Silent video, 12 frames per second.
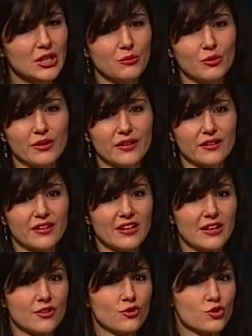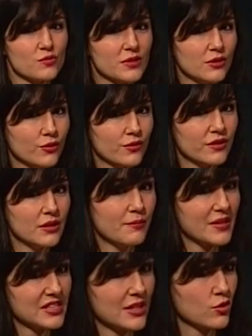publicada en el año 2012, el
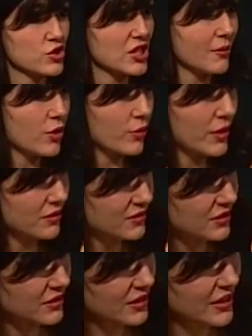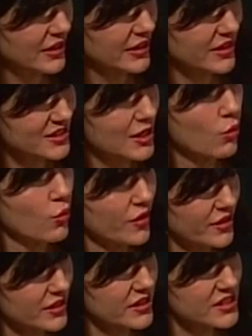pasado sábado 20, en esta
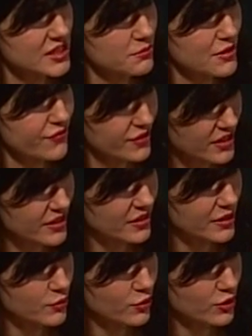cuadragésima Feria del Libro de